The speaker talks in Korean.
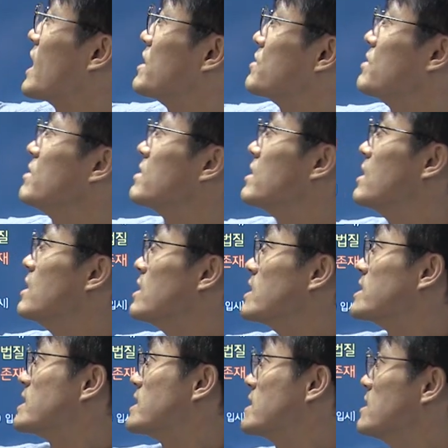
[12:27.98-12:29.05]
아니죠.
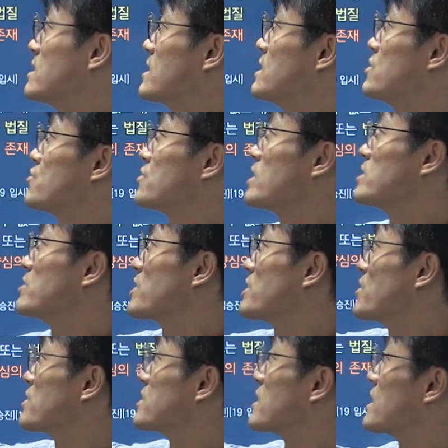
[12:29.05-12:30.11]
지극히 주관적인
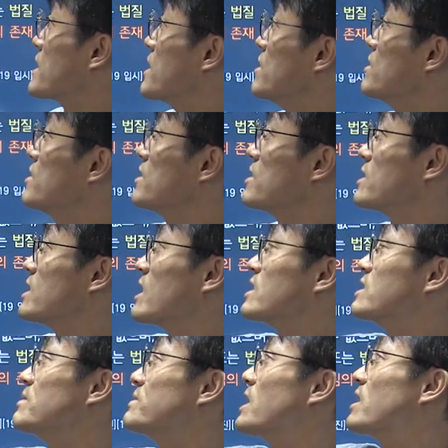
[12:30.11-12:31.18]
형상이에요.
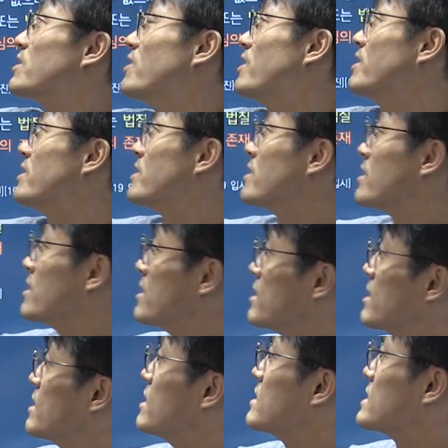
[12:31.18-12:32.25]
양심이라는 건.
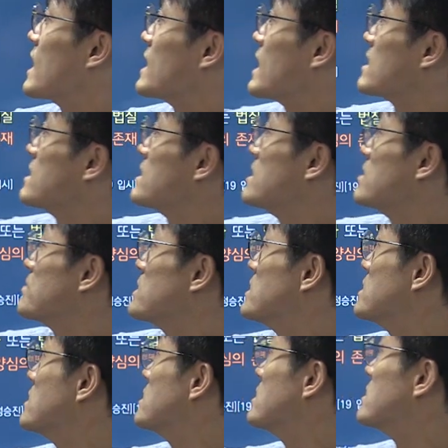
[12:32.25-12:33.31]
자,
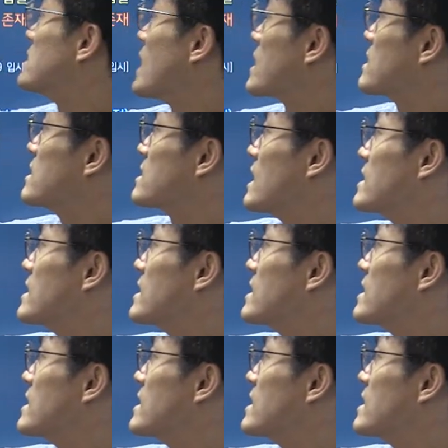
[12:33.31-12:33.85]
양심은 자, 그